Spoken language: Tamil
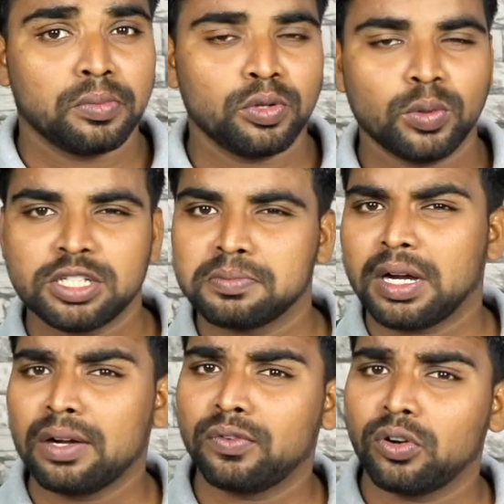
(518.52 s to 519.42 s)
பொதுவாக
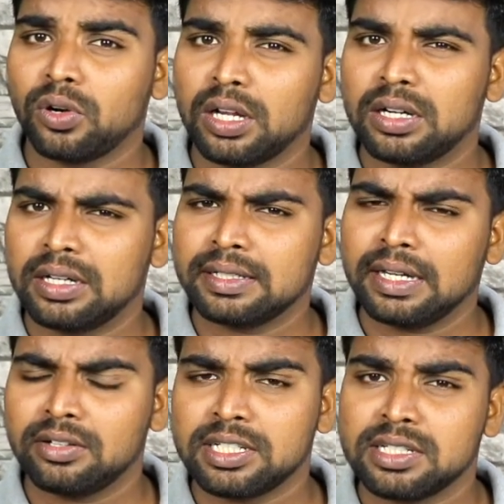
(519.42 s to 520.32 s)
ஸ்மார்ட் ஃபோனோட
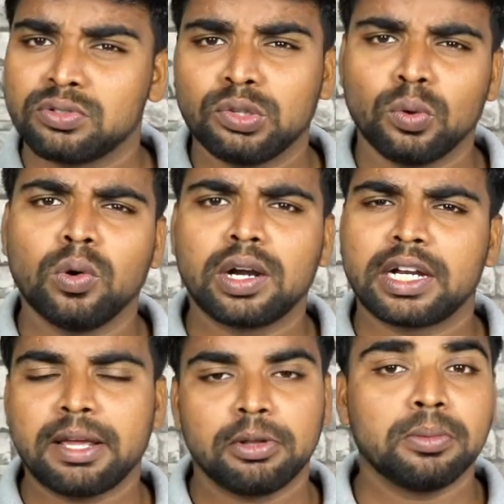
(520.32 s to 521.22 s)
டிசைன் சேஞ்சஸ் வந்து ஒவ்வொரு
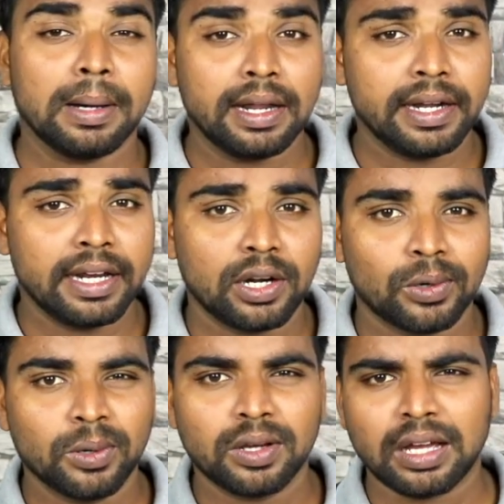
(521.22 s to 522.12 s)
டைமில் வந்து மாறிக்கிட்டே
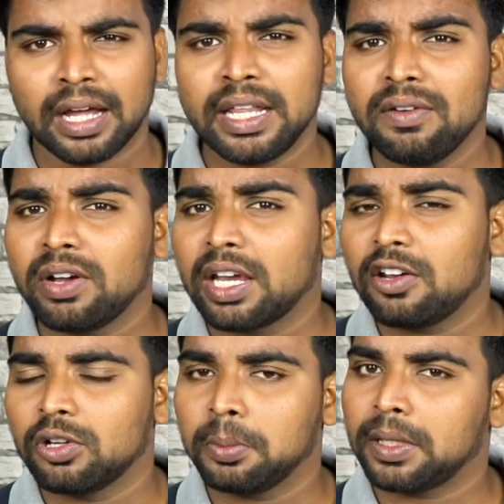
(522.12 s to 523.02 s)
இருக்கும் அதே
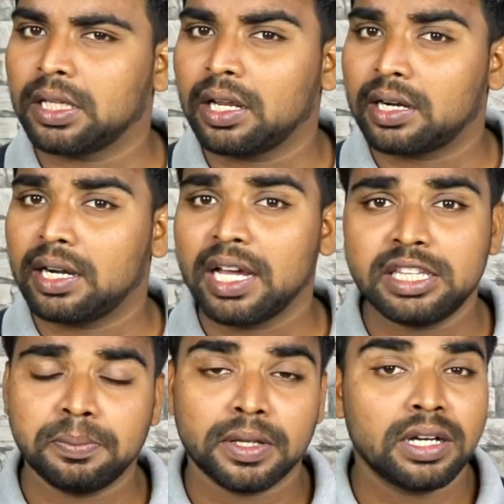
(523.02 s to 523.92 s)
வகையில் வந்து பார்த்திங்கன்னா
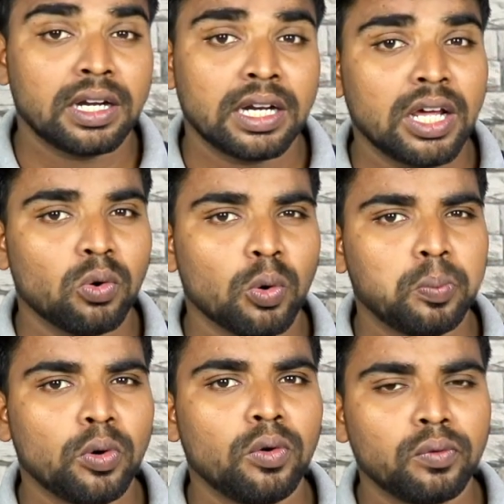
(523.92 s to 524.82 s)
ரெண்டாயிரத்தி பதினெட்டில்
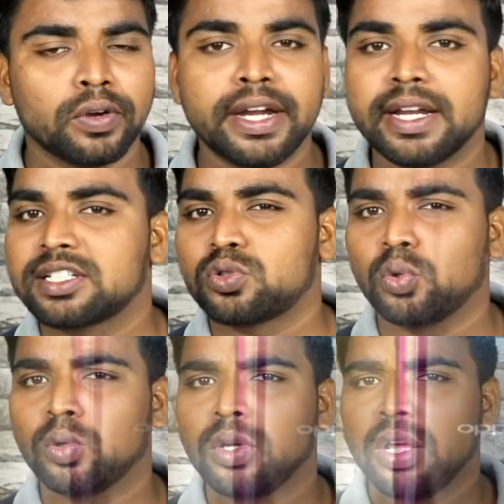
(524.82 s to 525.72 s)
ஒப்போ ஃபைண்ட் எக்ஸ் டூ